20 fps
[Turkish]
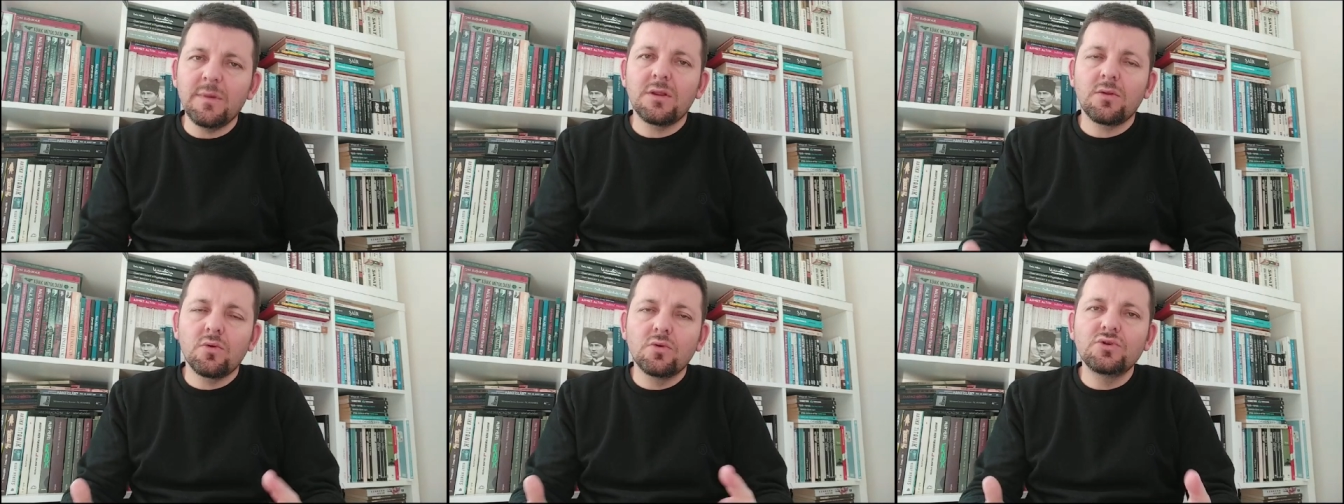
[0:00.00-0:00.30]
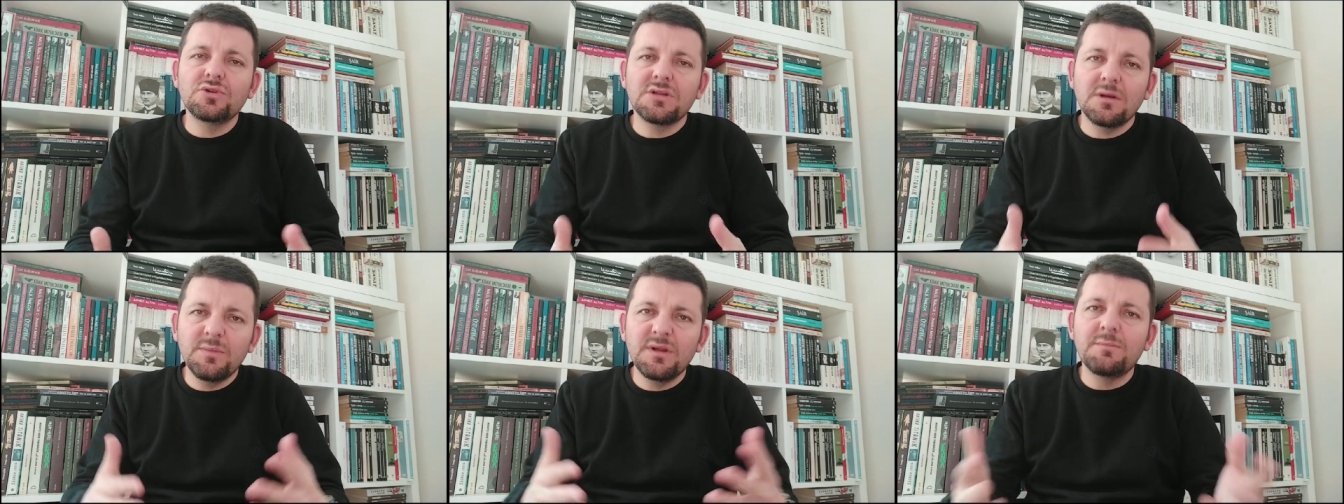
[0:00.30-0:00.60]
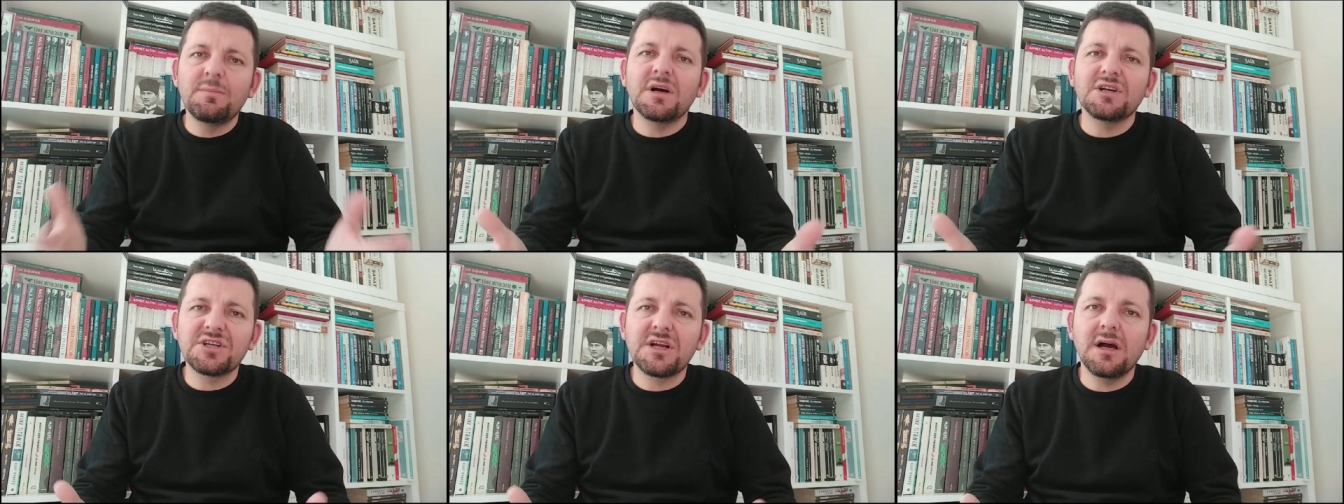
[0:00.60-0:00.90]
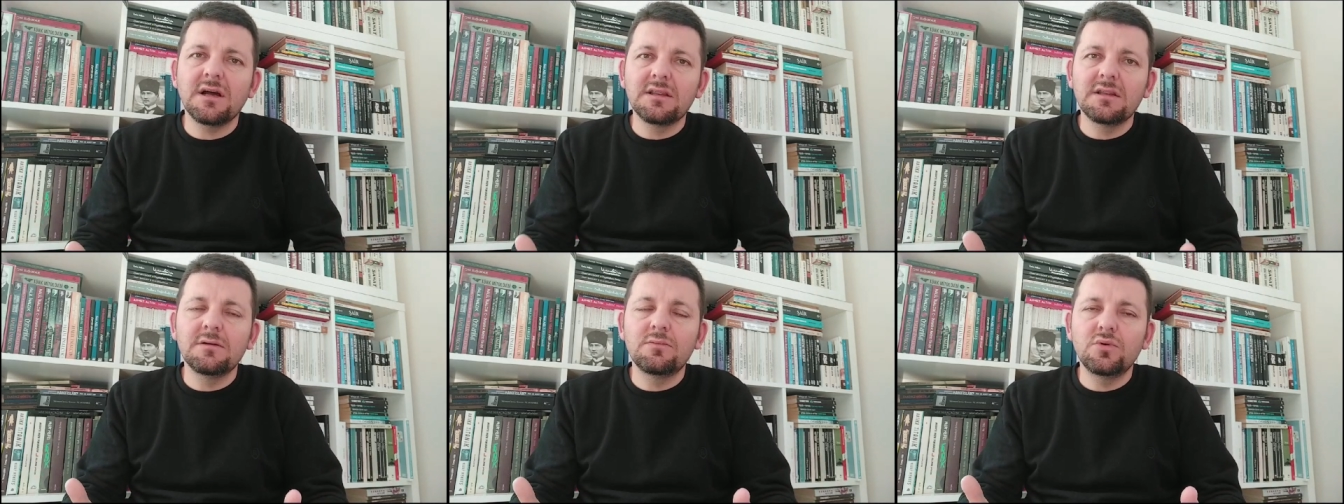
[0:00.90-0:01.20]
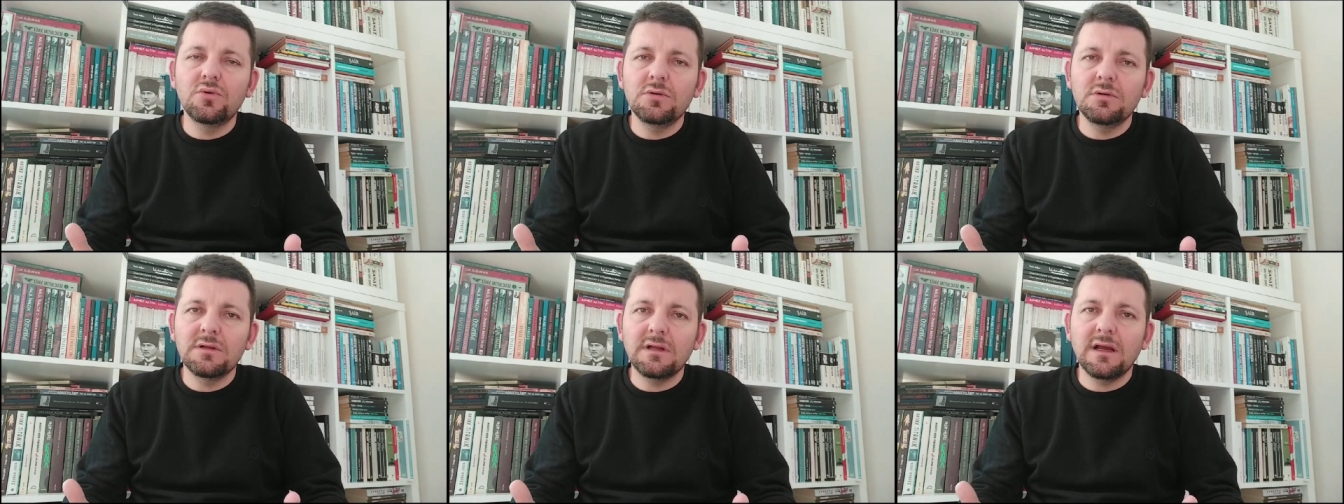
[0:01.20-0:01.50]
ama sonuçta bir
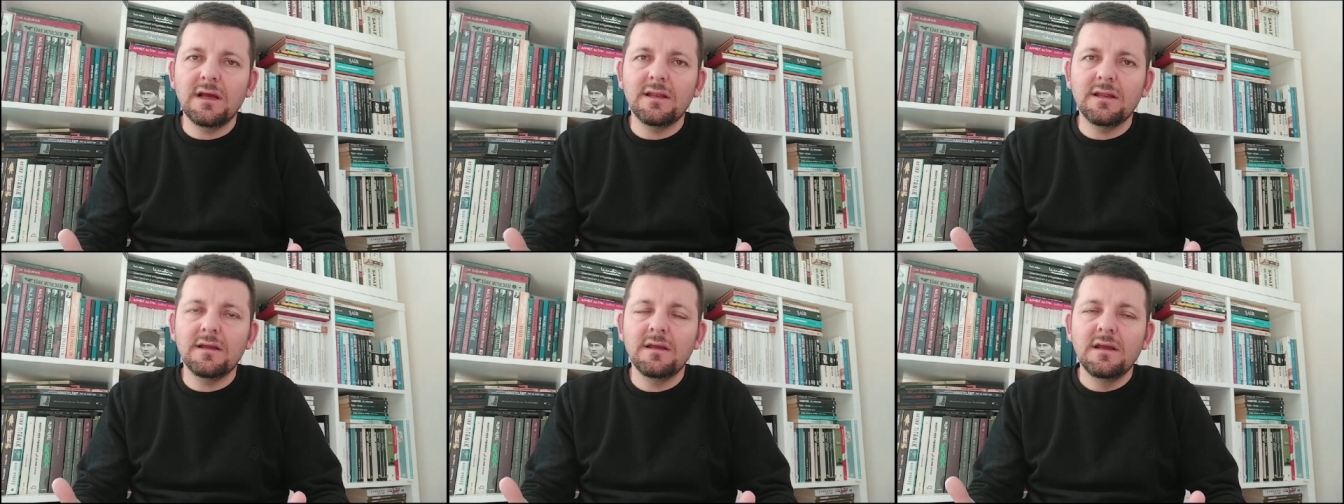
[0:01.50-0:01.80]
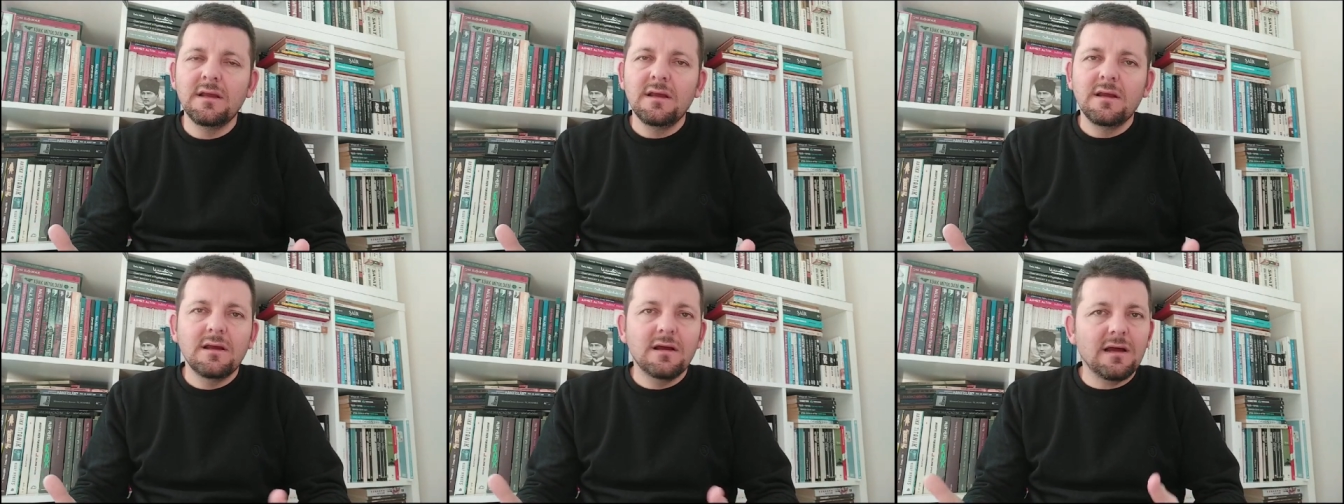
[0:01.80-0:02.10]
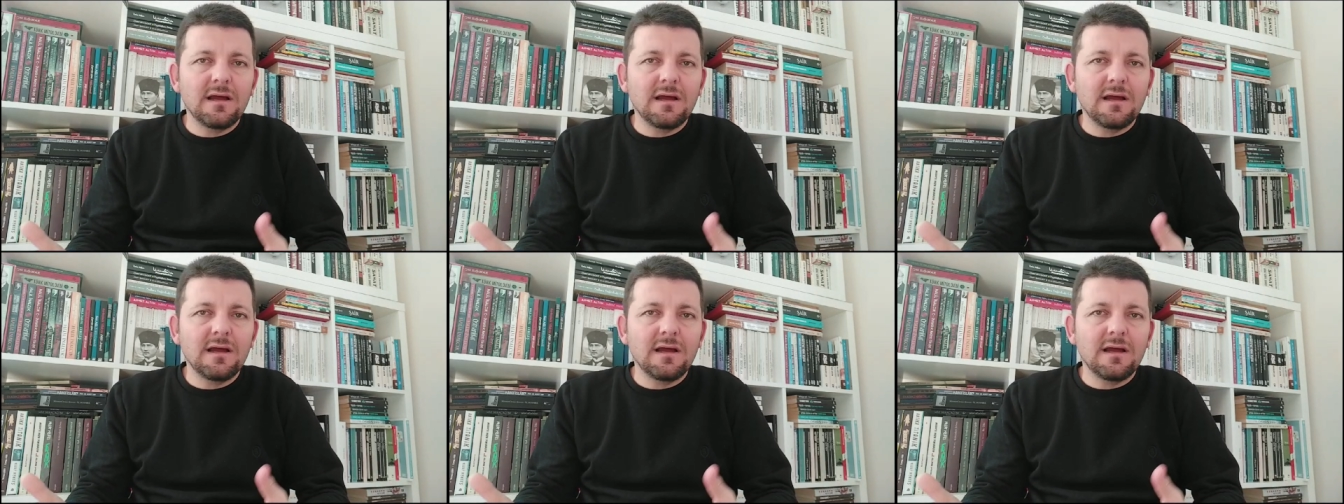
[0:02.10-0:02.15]
başkandı bu. Yani